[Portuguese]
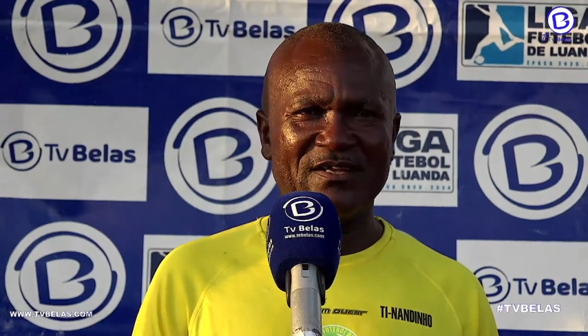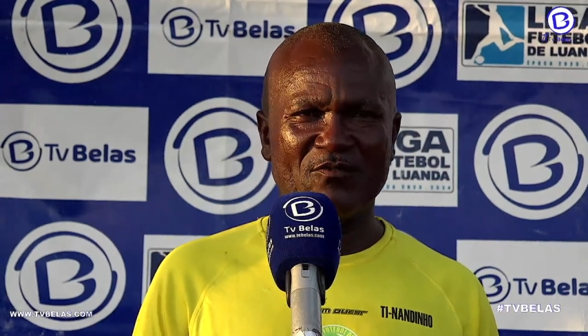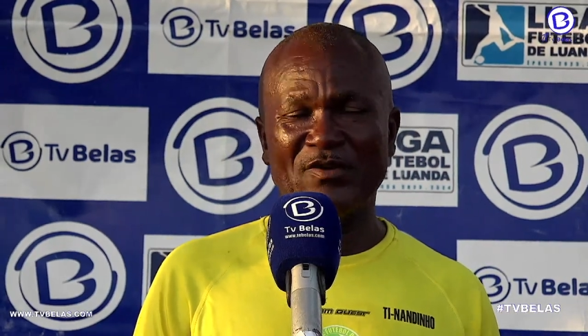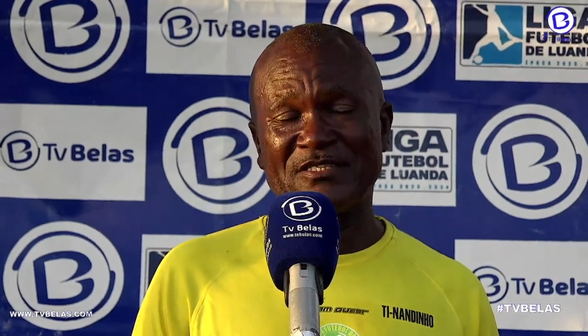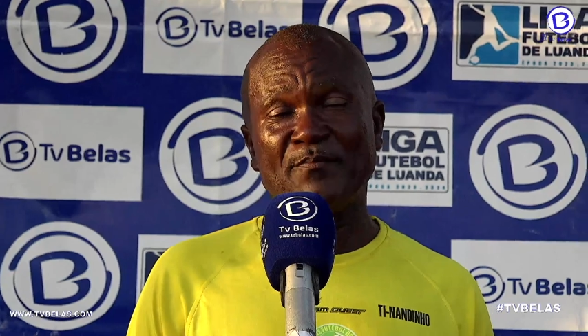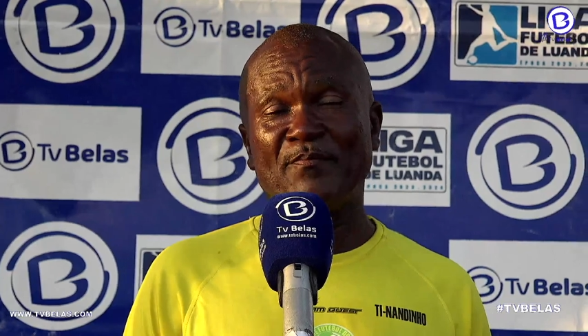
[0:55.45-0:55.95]
com,
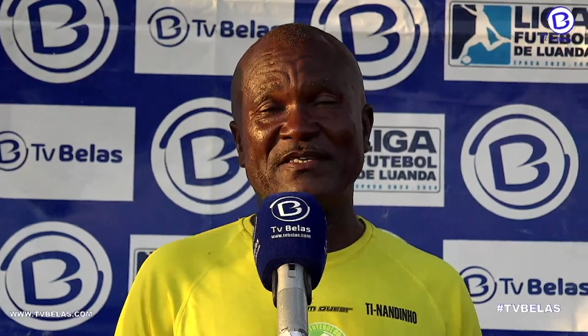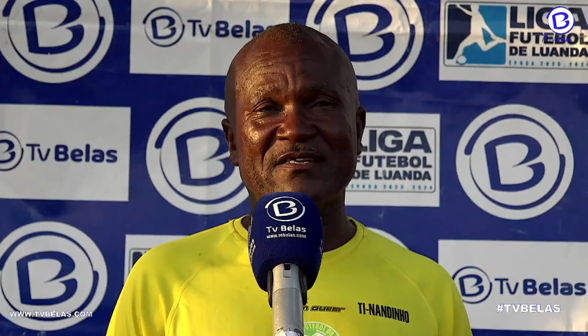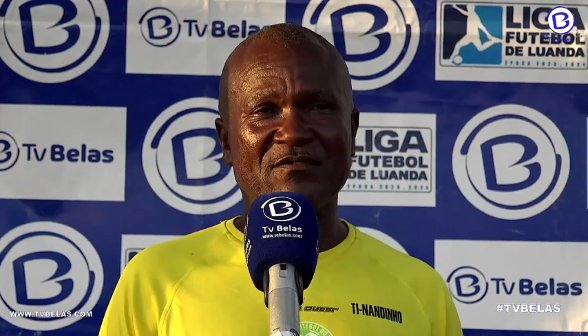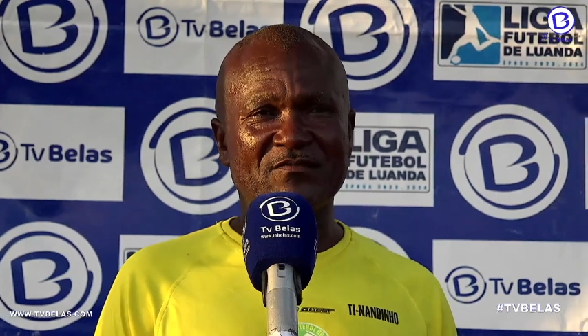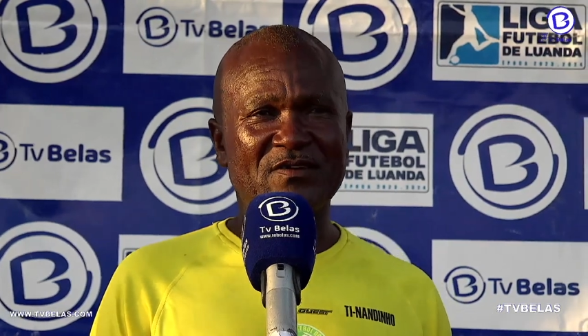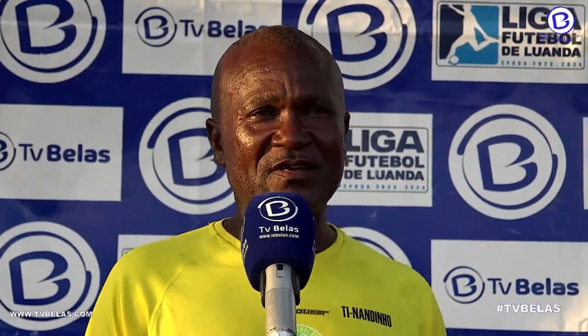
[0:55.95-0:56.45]

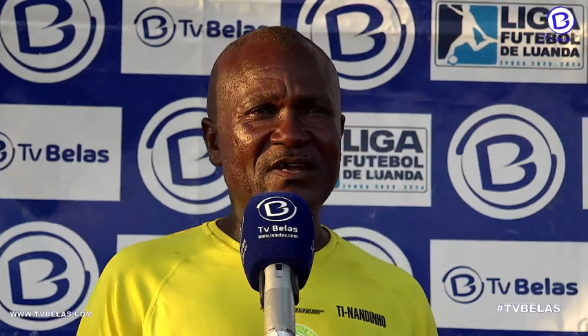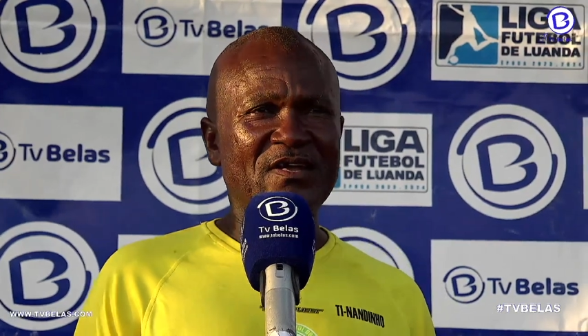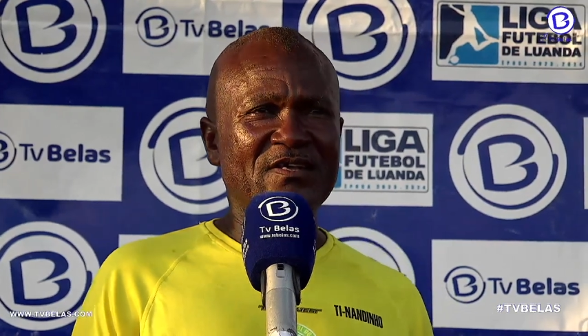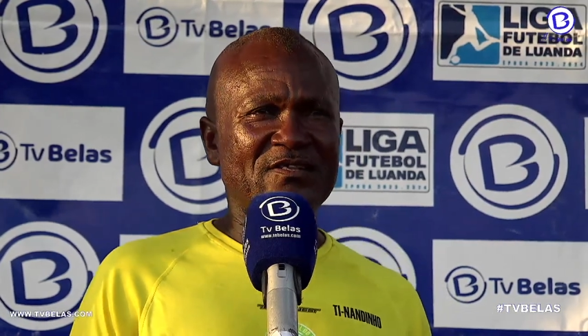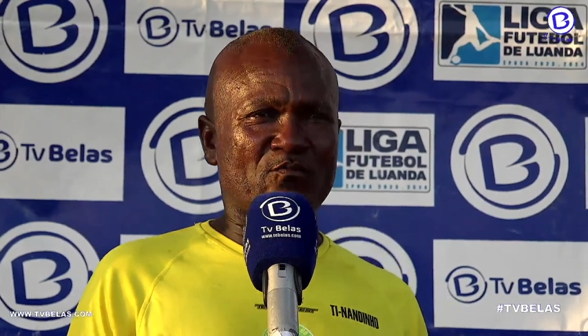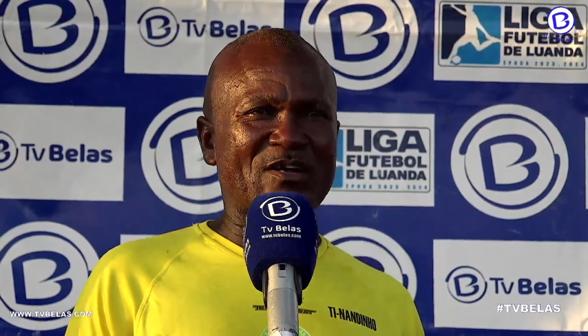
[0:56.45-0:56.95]
antecipação
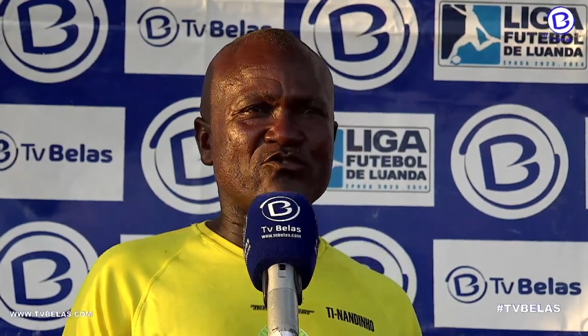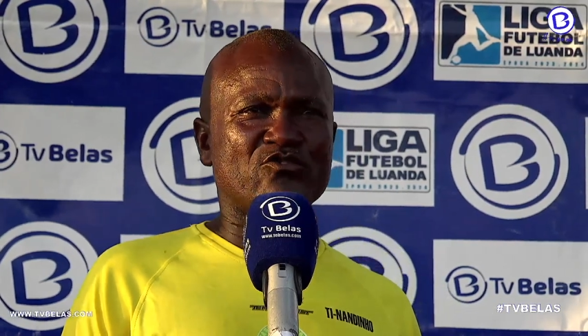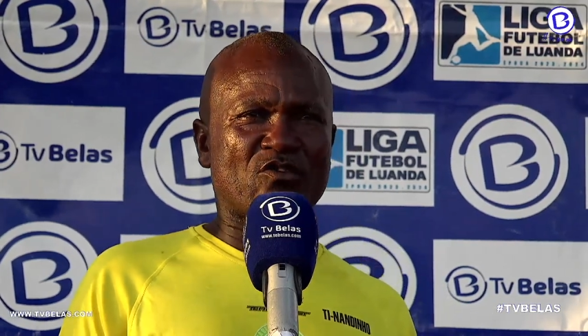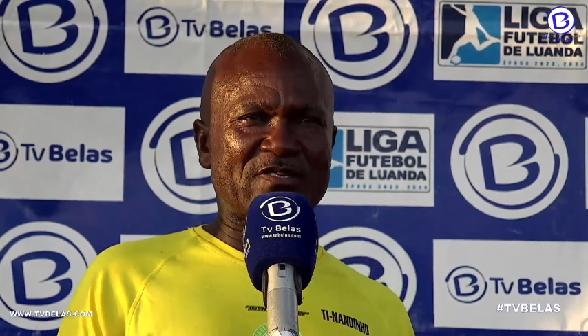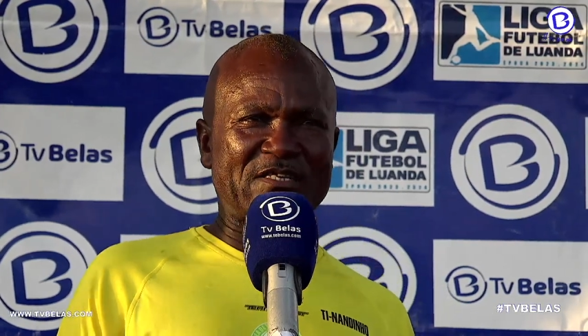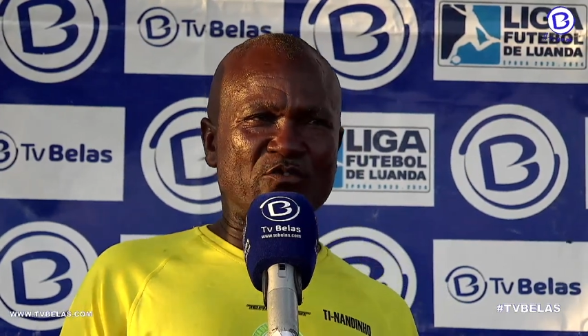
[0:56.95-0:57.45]
de quatro
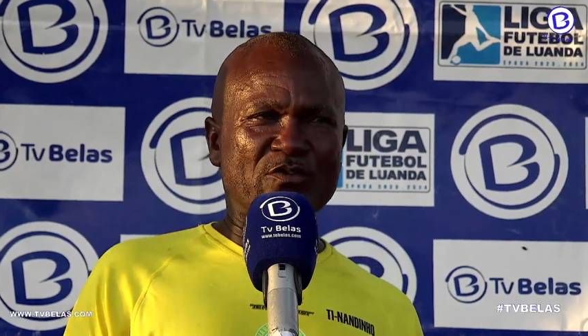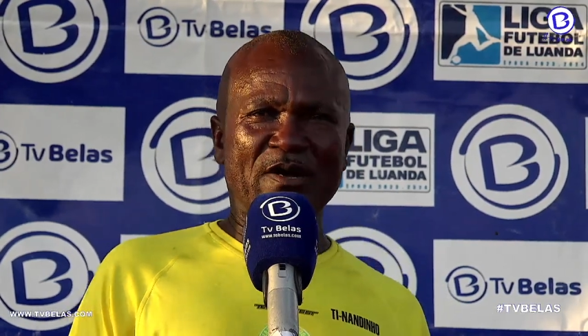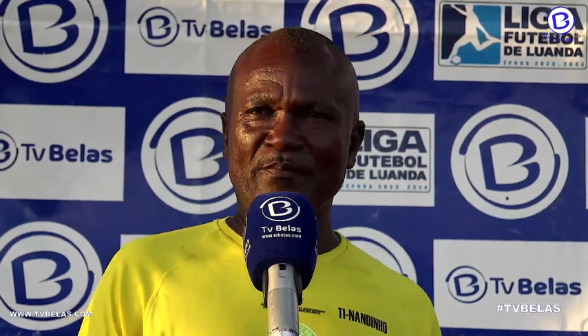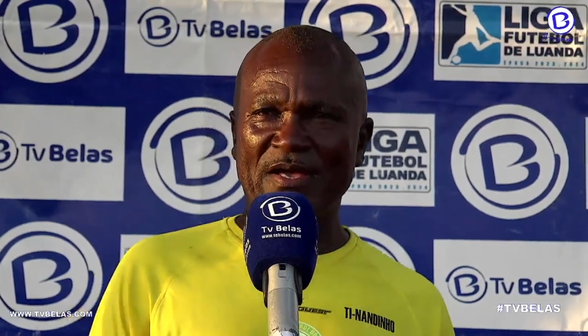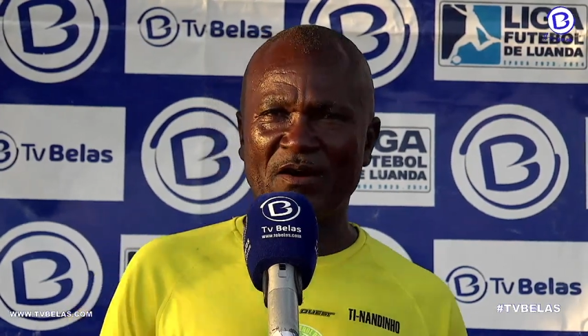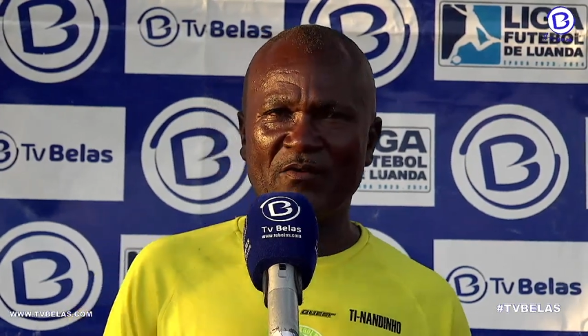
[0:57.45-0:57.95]
jornadas o
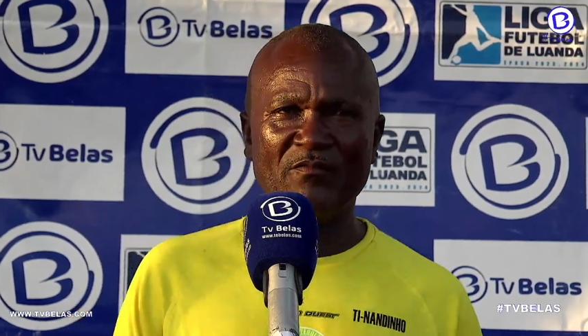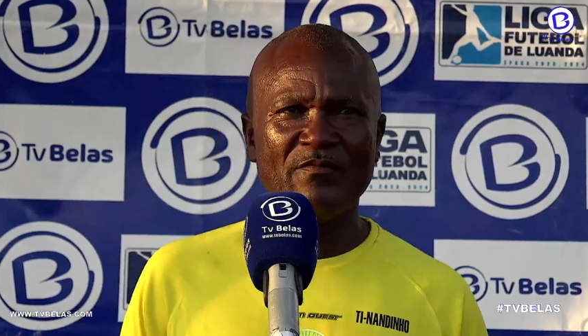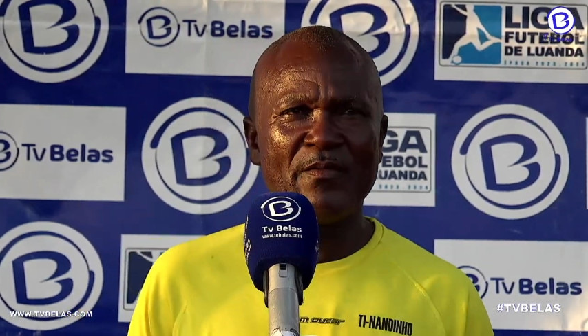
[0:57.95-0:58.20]
campeão,